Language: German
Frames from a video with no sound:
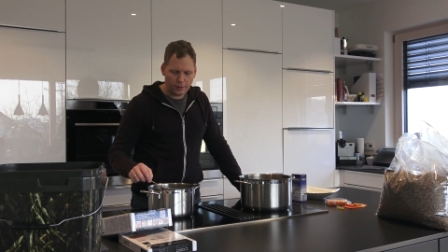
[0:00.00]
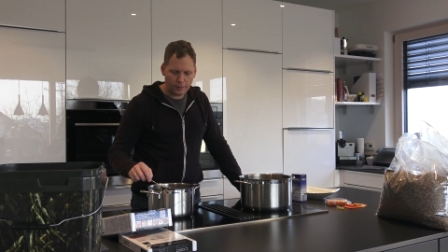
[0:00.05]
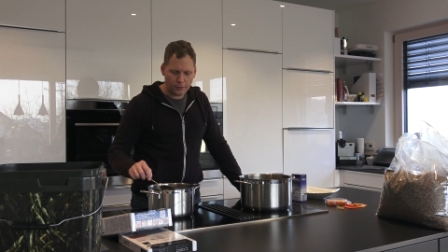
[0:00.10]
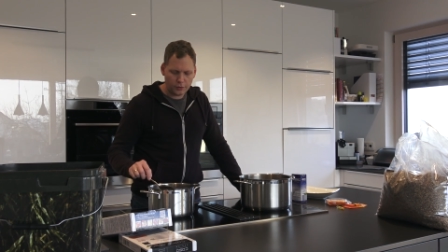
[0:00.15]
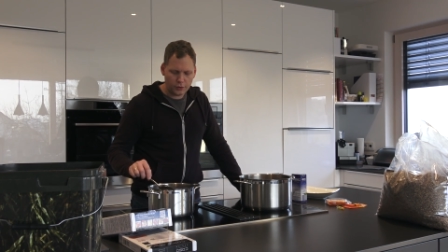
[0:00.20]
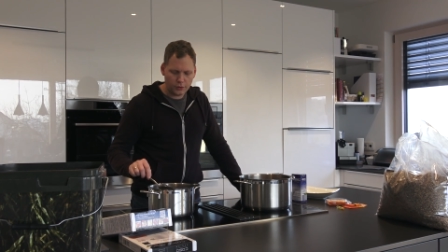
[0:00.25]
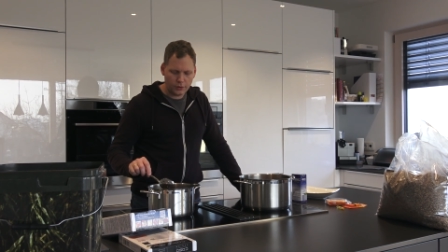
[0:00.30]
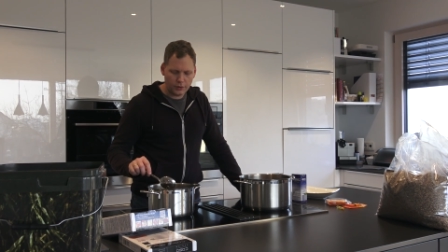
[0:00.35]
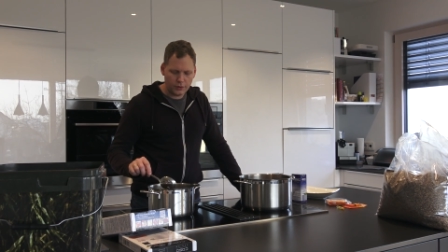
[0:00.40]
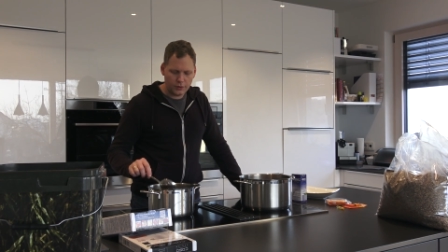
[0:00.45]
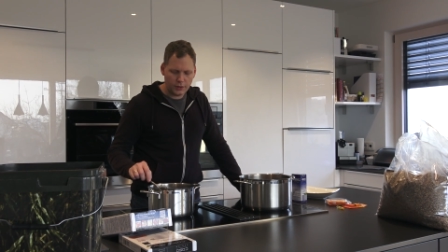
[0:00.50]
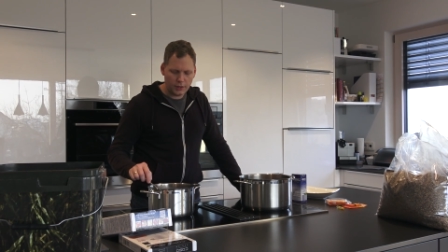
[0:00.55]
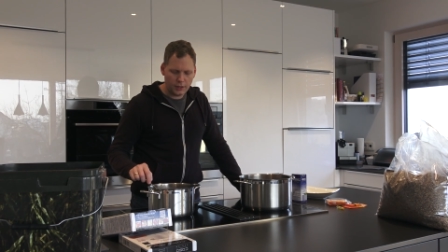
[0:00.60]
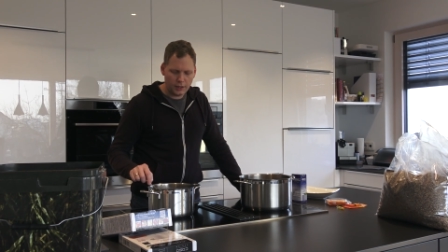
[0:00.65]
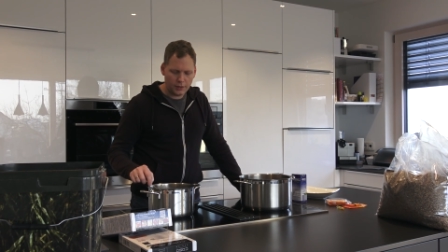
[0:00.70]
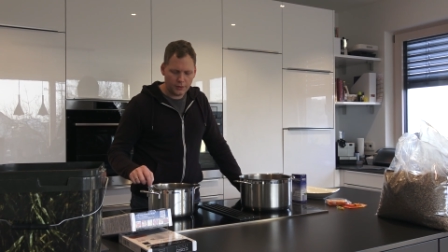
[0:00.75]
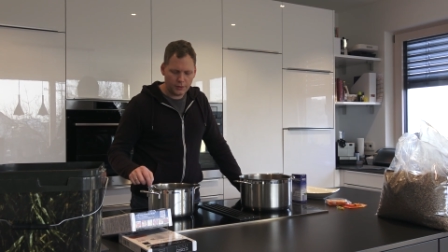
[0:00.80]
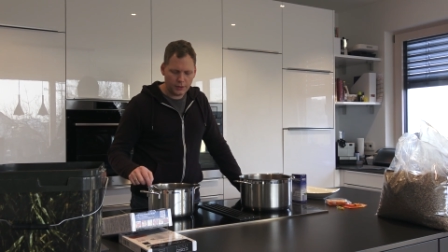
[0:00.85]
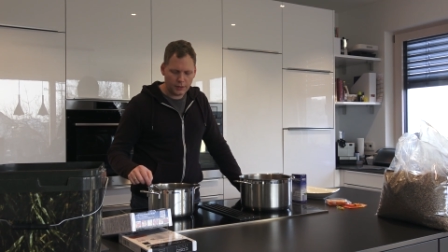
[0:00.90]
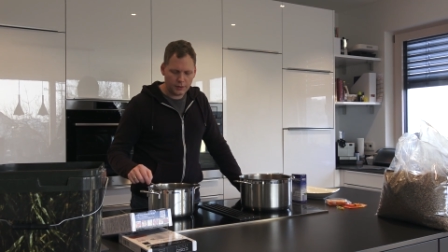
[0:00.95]
hat man schon
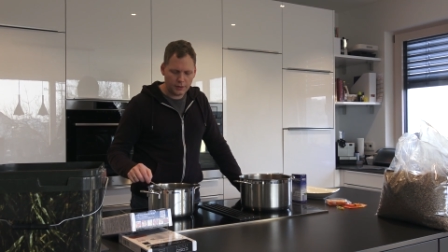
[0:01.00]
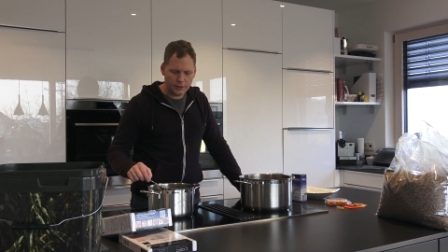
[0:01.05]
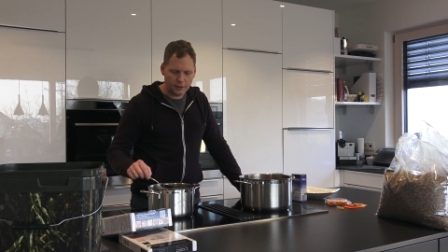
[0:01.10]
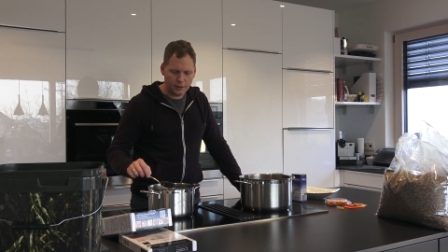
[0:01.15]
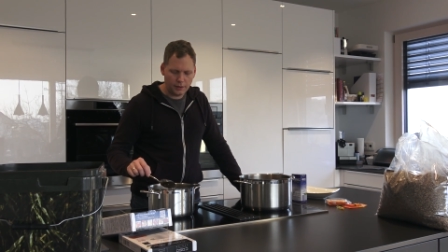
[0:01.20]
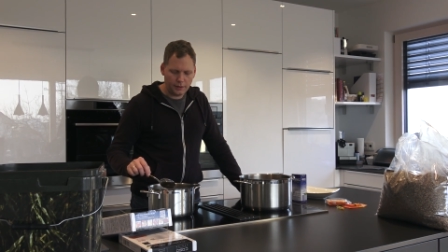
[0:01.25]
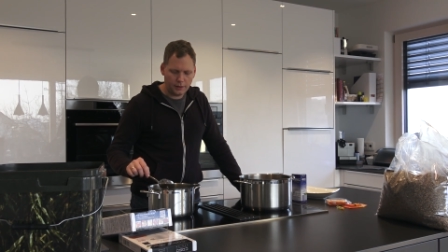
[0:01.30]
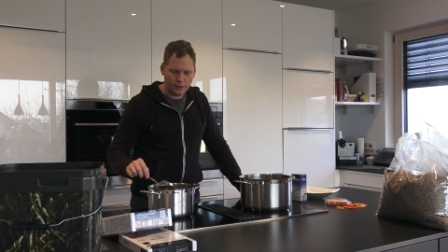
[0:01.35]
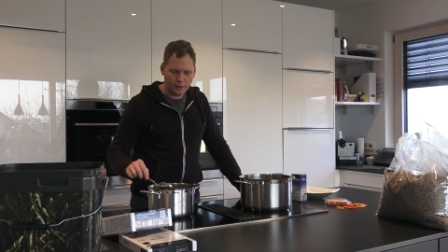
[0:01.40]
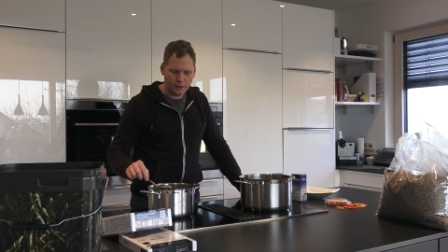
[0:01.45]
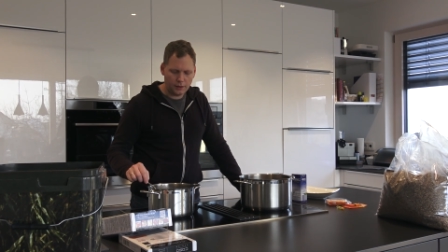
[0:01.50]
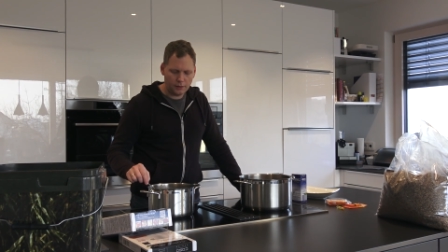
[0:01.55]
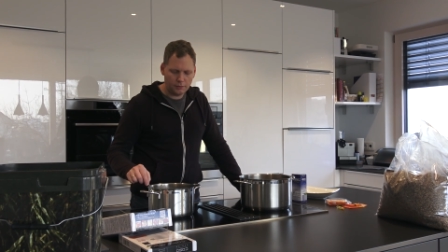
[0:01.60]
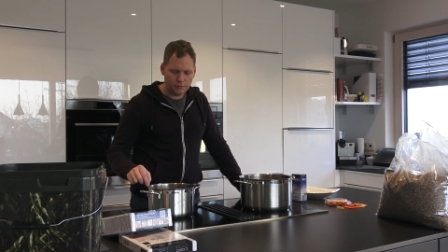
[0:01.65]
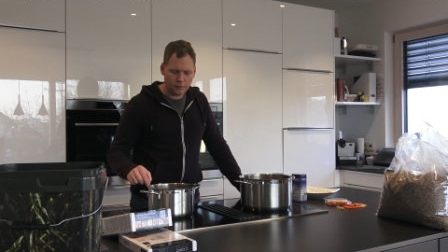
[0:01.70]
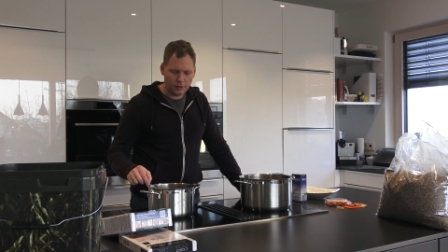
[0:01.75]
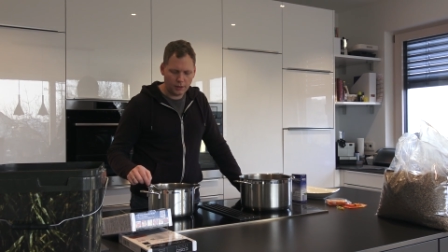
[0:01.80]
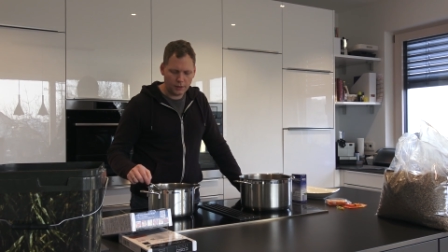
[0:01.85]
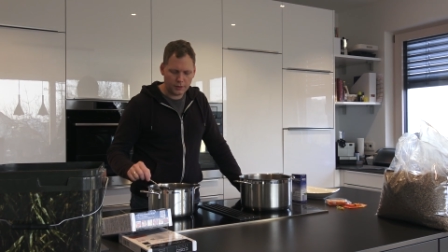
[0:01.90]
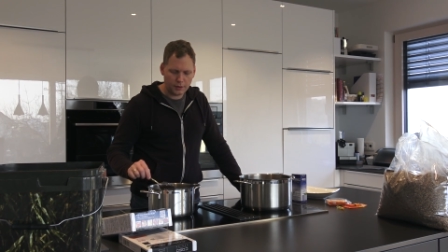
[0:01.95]
gesehen, also der hat sich richtig,
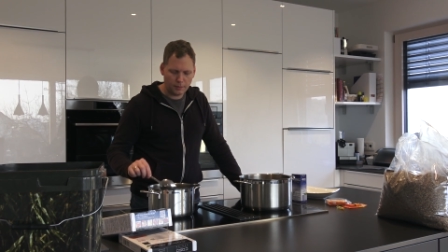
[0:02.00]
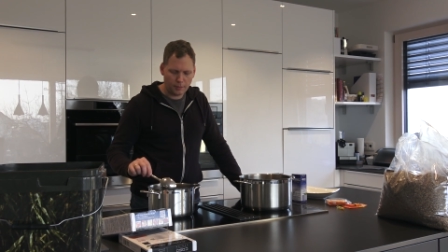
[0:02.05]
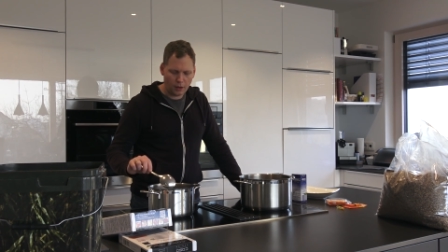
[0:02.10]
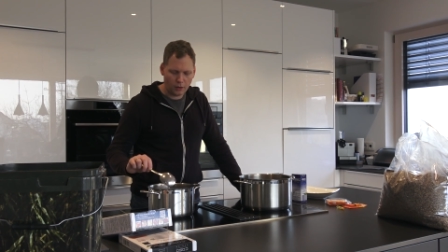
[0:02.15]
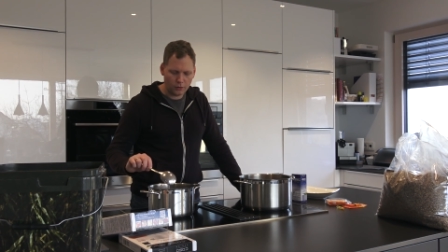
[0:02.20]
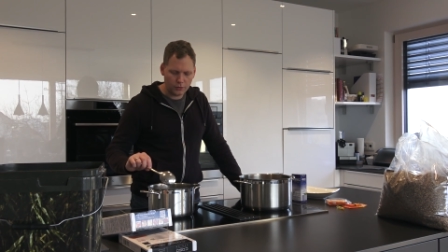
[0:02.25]
ja ich sag mal,